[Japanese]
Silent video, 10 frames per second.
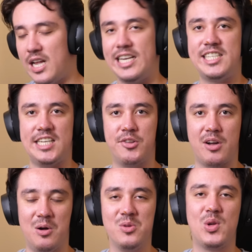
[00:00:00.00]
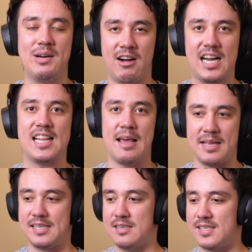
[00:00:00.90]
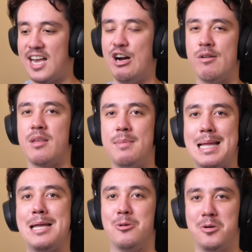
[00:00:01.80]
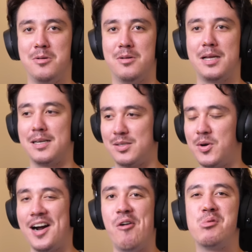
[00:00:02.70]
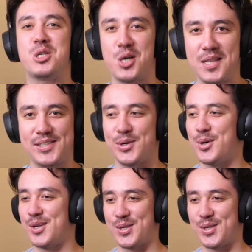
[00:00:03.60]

何してるのか本当にわからないです最後まで見ないとだそれが面白いんですよこの